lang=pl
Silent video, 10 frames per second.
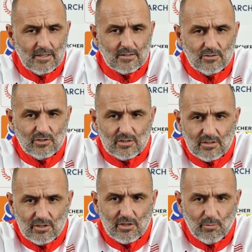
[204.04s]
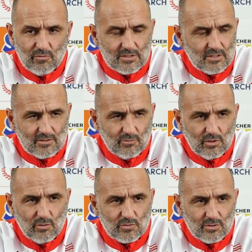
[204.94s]
dzisiaj nikt nie powie z tych
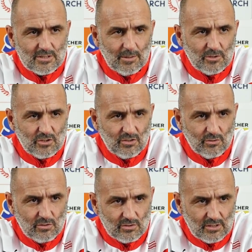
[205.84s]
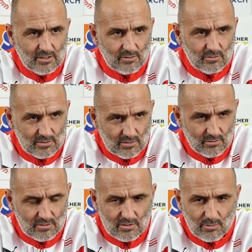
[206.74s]
zawodników, że oni sami chcieli odejść, tak? To jest, to
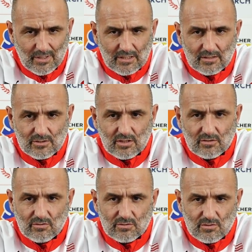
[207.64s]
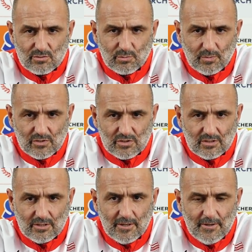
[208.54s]
jest normalne, trzeba to zrozumieć
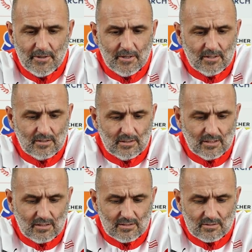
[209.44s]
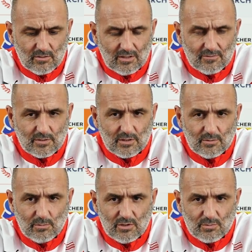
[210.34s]
i, i tak jest. No a wtedy
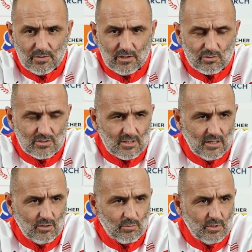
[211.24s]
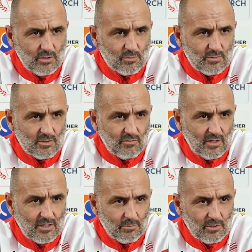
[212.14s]
mieliśmy Jarszyńskiego, mieliśmy
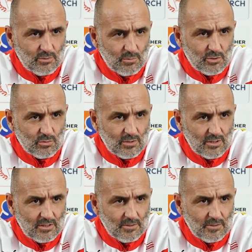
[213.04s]
Sowacha, mieliśmy Czuntę,